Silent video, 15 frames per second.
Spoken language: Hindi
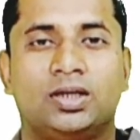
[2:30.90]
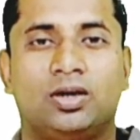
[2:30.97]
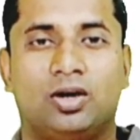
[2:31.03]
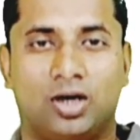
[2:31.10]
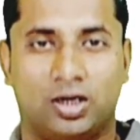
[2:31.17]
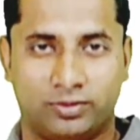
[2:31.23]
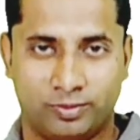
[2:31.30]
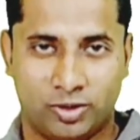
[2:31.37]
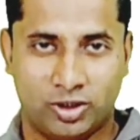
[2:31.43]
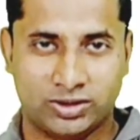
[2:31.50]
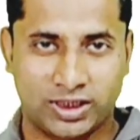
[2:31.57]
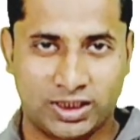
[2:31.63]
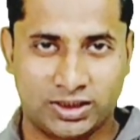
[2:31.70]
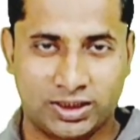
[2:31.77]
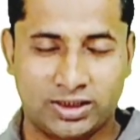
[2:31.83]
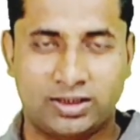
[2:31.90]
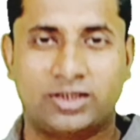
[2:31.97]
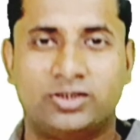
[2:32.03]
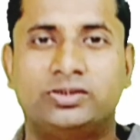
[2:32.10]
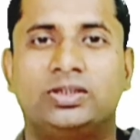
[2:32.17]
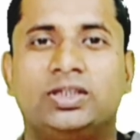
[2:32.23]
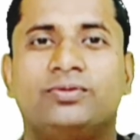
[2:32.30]
और भी बहुत सारे तरीके
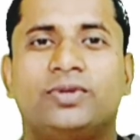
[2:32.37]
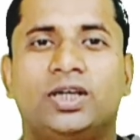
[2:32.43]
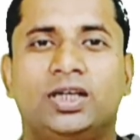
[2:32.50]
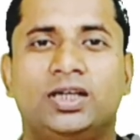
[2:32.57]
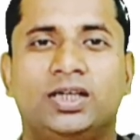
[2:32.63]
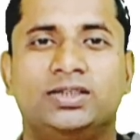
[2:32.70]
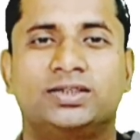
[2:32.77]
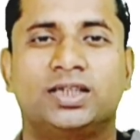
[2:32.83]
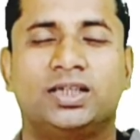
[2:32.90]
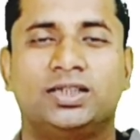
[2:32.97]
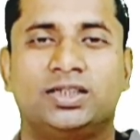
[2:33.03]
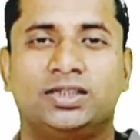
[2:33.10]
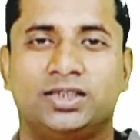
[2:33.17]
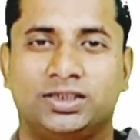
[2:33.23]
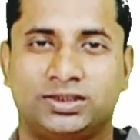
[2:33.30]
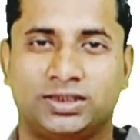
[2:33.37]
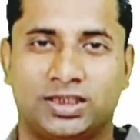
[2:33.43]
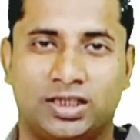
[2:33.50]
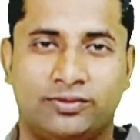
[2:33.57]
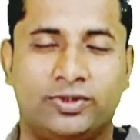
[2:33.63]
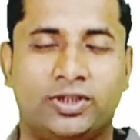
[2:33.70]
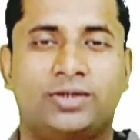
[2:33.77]
होते हैं फंडिंग रेस करने के जैसे
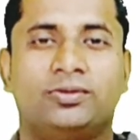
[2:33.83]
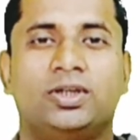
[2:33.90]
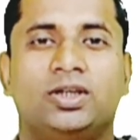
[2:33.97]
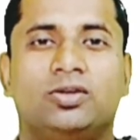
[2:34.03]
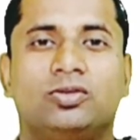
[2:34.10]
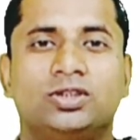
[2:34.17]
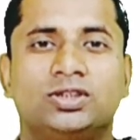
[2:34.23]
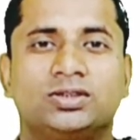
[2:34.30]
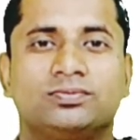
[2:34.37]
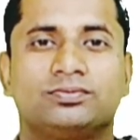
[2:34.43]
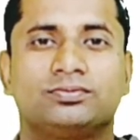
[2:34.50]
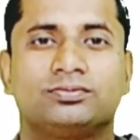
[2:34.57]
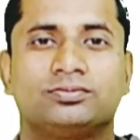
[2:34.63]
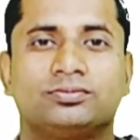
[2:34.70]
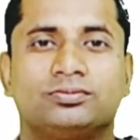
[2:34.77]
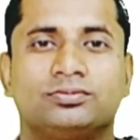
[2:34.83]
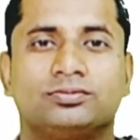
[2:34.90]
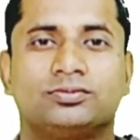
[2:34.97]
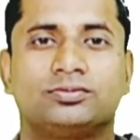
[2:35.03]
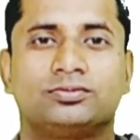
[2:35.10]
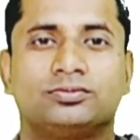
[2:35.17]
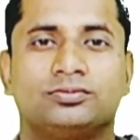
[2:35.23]
कन्वर्टेबल नोट्स
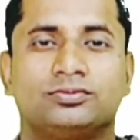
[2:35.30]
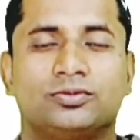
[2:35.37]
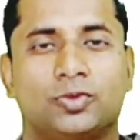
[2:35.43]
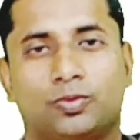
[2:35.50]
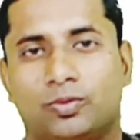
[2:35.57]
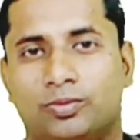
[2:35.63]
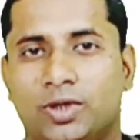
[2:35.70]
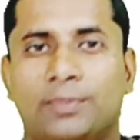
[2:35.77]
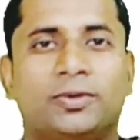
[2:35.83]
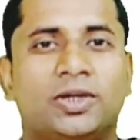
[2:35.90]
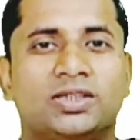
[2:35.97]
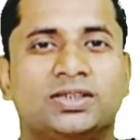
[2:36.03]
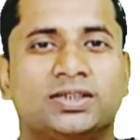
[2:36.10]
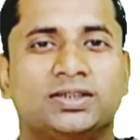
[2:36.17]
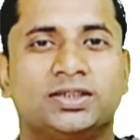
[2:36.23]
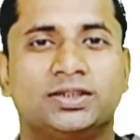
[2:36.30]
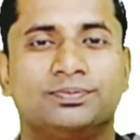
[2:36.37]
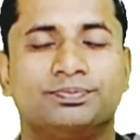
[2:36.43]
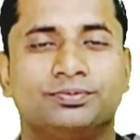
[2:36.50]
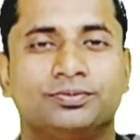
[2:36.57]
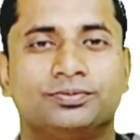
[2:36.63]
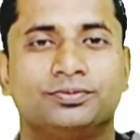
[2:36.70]
वो भी आप कर सकते हैं
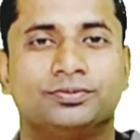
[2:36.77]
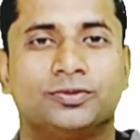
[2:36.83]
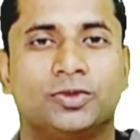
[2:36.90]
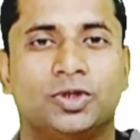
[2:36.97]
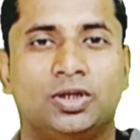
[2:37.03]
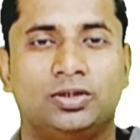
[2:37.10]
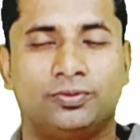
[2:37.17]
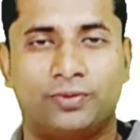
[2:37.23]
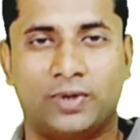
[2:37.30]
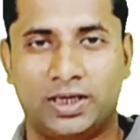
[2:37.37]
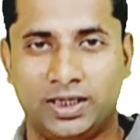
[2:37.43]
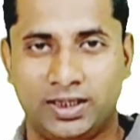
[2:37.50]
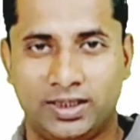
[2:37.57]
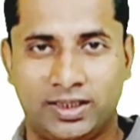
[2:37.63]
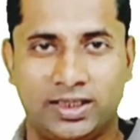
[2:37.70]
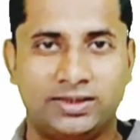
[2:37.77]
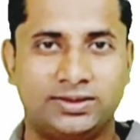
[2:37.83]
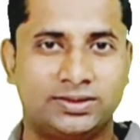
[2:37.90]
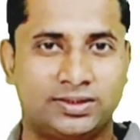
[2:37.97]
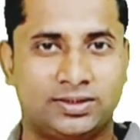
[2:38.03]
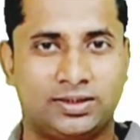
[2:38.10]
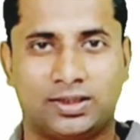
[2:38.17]
तो फंडिंग रेस
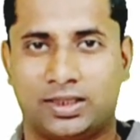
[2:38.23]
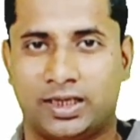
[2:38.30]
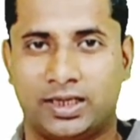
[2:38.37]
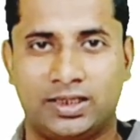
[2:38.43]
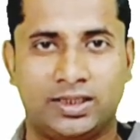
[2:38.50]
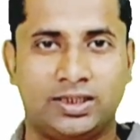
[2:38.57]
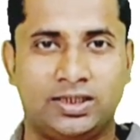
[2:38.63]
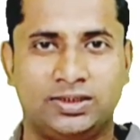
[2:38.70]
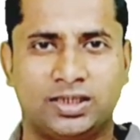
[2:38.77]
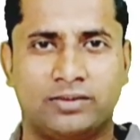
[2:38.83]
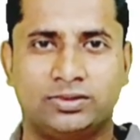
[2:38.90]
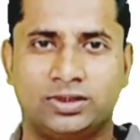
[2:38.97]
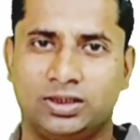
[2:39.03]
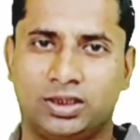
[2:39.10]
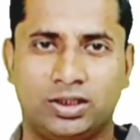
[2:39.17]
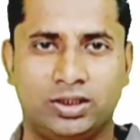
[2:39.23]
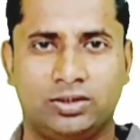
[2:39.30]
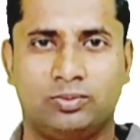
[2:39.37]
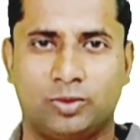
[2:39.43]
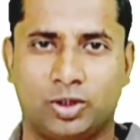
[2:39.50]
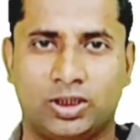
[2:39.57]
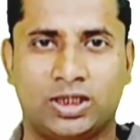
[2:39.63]
करने के हिसाब से देखें तो
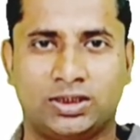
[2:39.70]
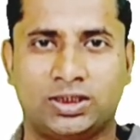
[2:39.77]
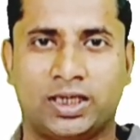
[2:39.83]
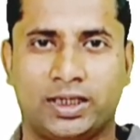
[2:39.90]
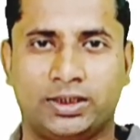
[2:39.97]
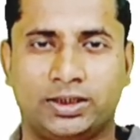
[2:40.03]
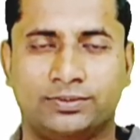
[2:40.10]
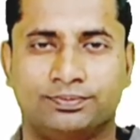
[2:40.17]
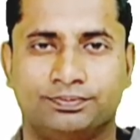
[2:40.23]
बहुत अच्छा है ये